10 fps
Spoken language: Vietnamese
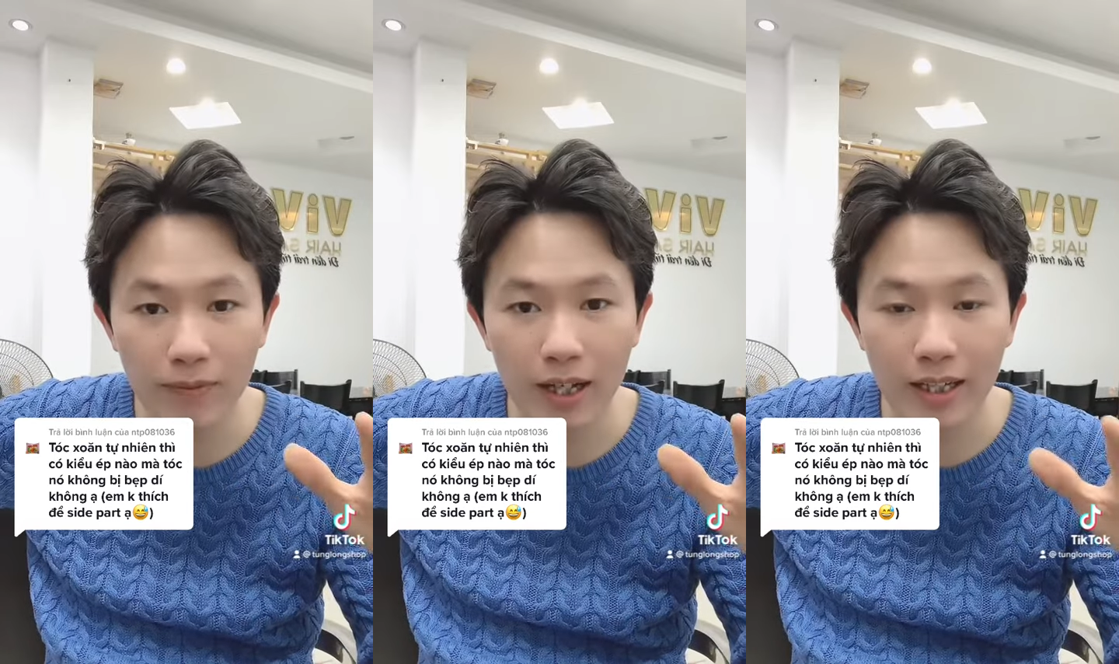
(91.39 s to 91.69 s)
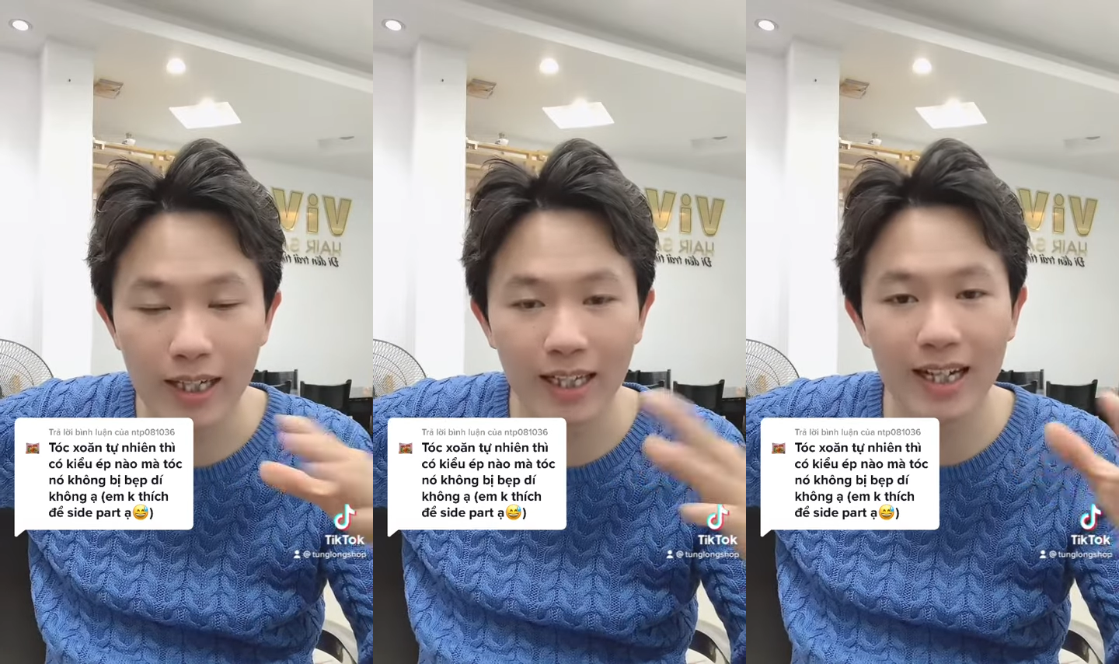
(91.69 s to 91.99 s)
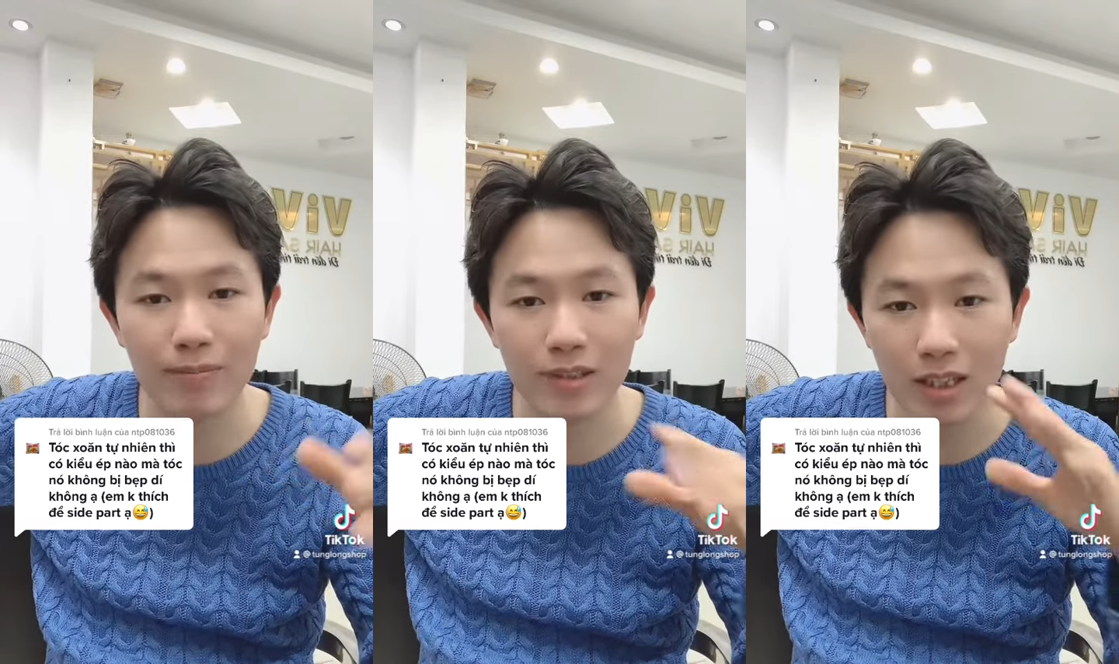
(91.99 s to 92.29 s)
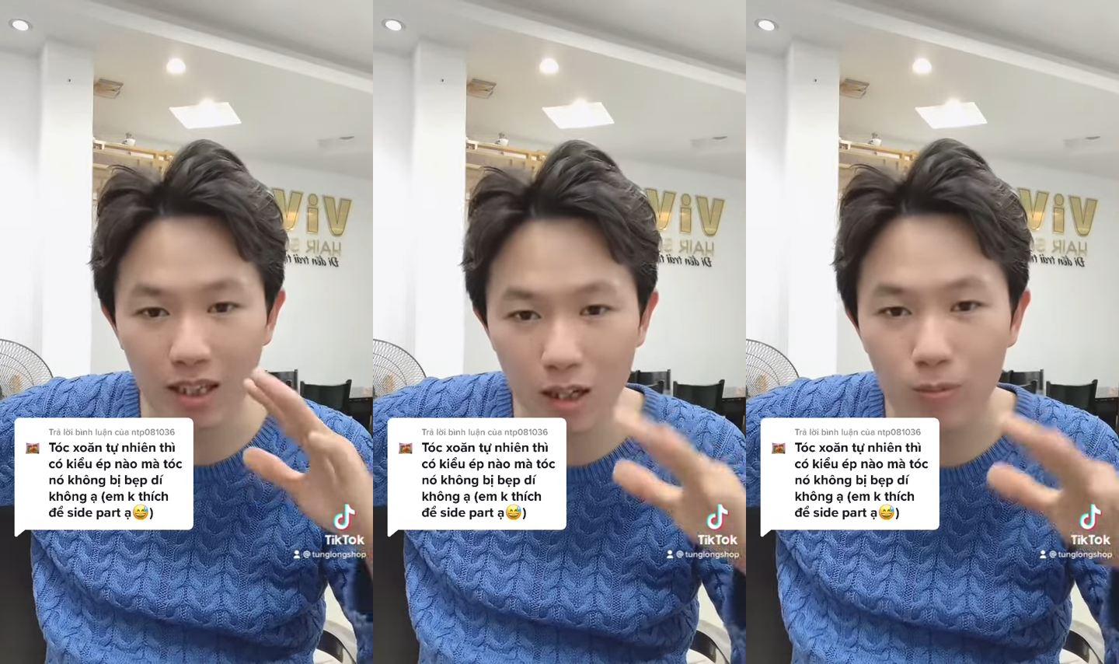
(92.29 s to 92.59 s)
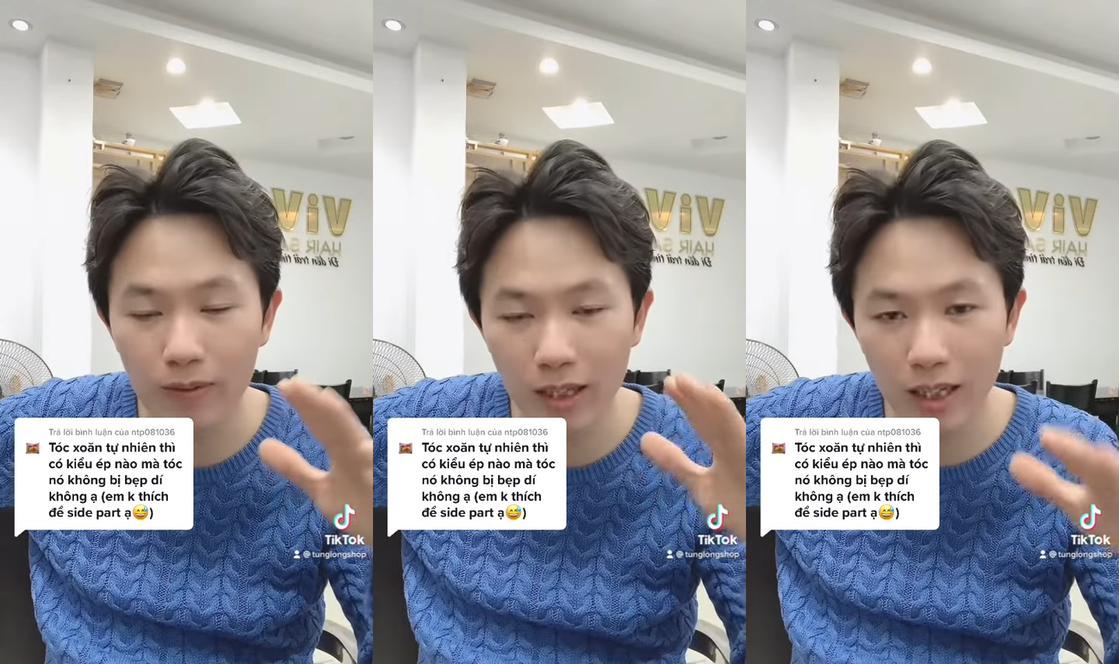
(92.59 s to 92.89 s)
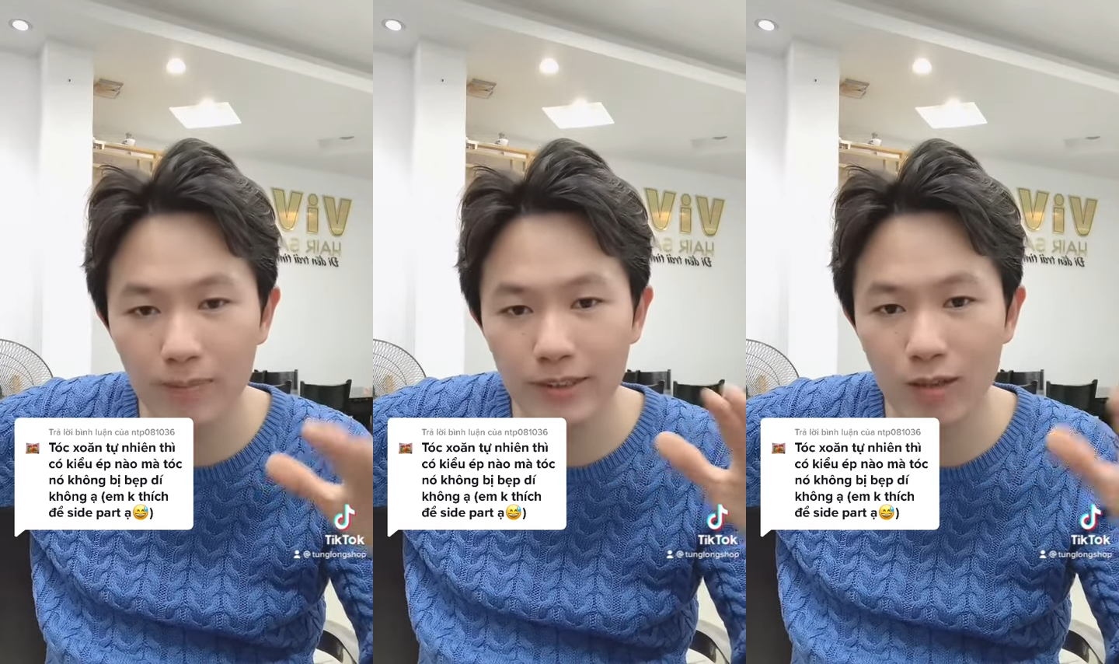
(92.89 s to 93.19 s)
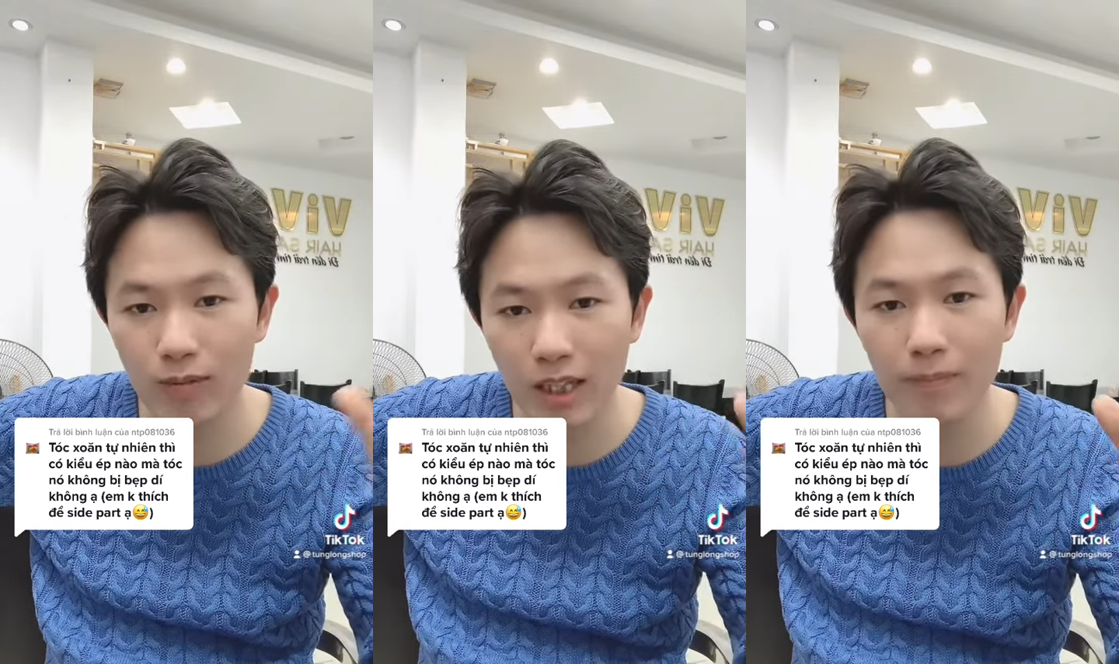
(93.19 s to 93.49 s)
đấy cắt đẹp nữa là lớp lớp
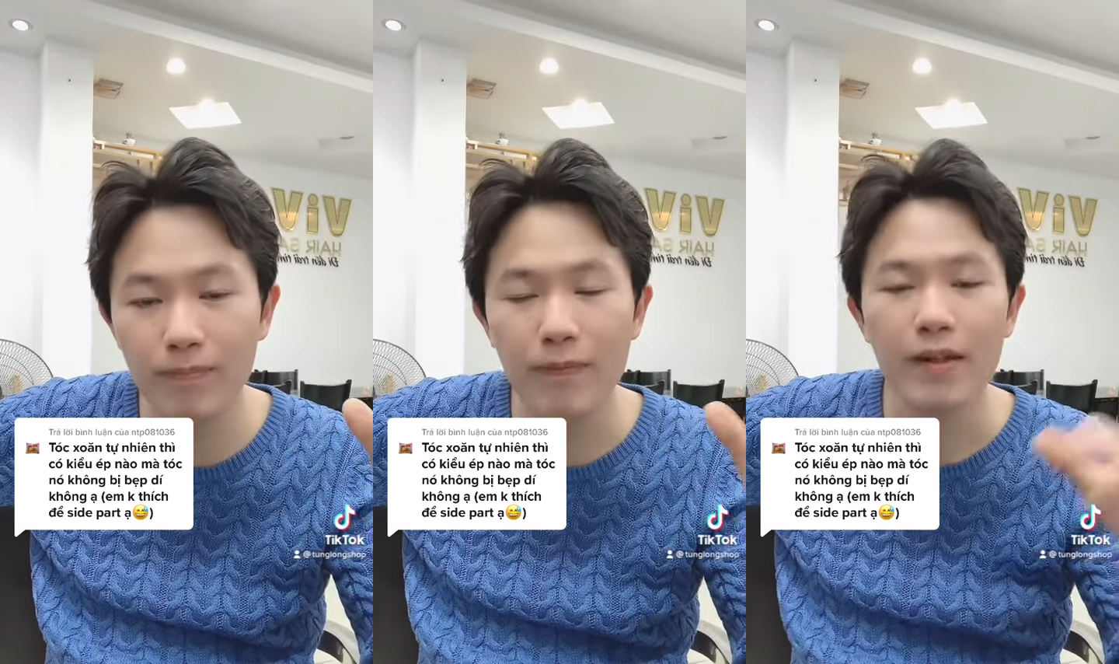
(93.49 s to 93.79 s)
chồng lớp